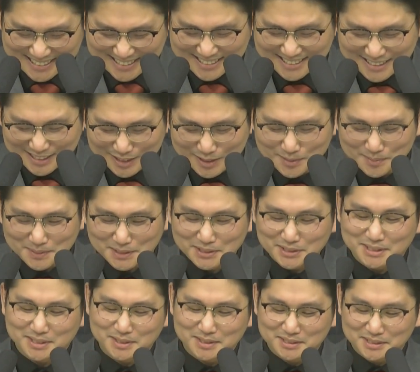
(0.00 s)
지금
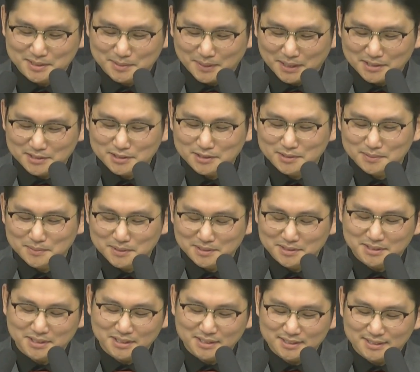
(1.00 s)
이렇게 이제 말씀을
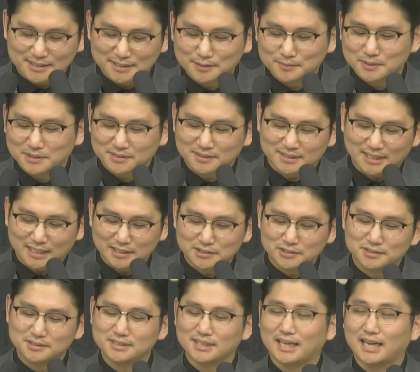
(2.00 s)
제가 드리면
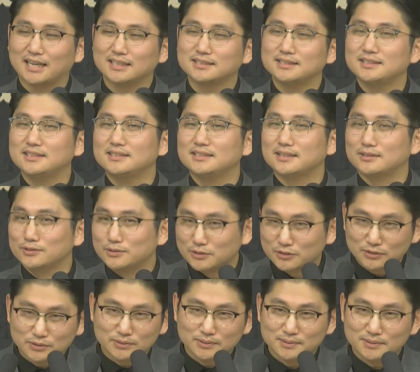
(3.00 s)
당연히
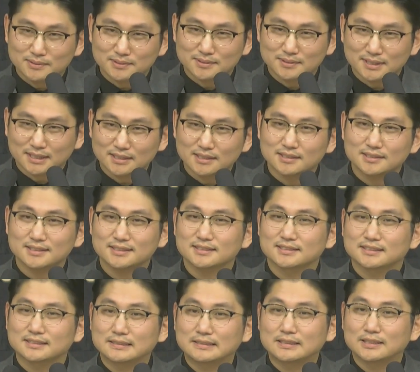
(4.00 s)
아니라고 생각이
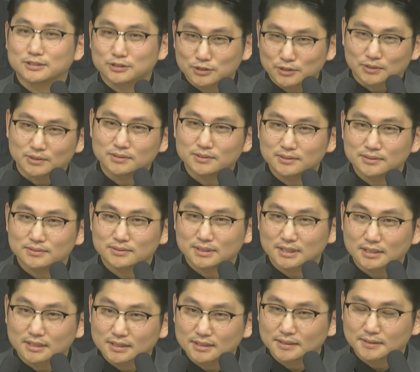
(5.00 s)
드시겠죠.
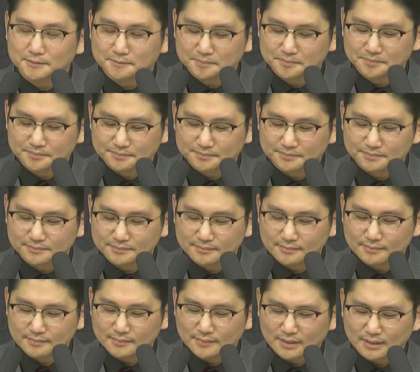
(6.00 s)
우리가 음,
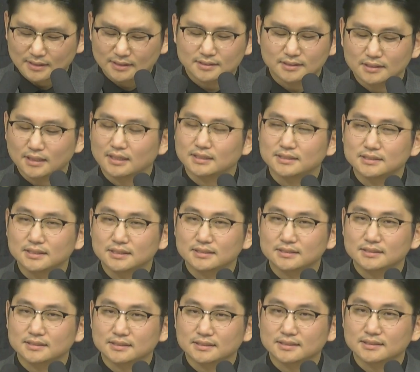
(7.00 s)
그게
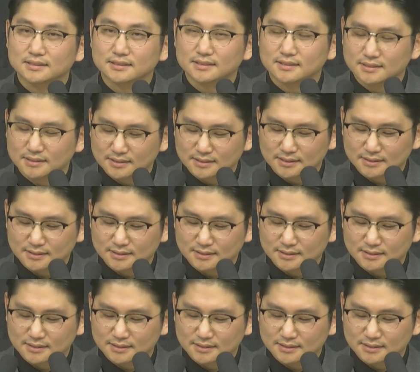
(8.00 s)
아니겠지. 네.